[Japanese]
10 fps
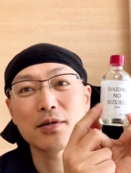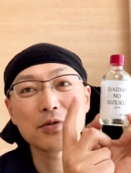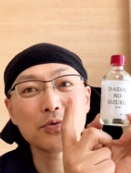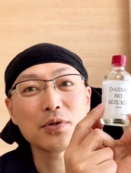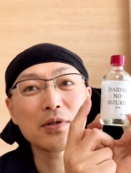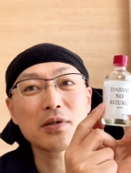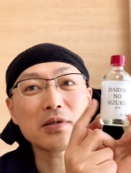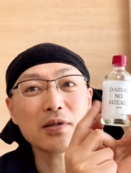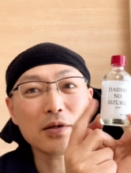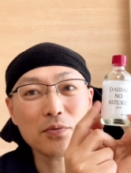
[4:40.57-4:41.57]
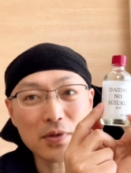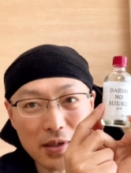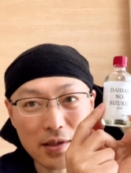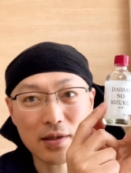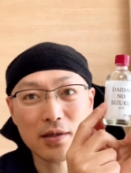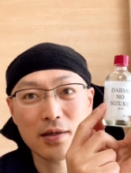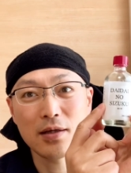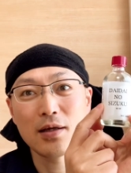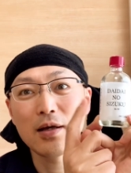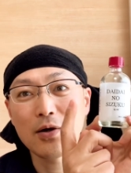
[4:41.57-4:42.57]
そういったのに
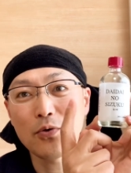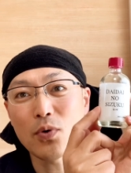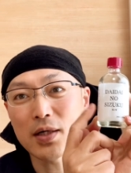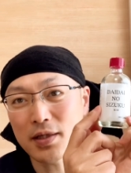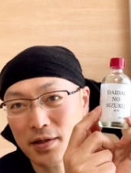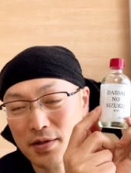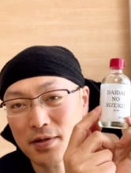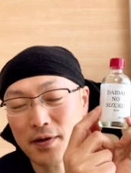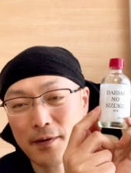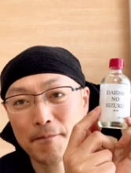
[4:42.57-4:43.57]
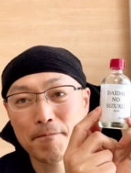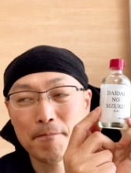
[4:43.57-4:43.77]
効果的ですね。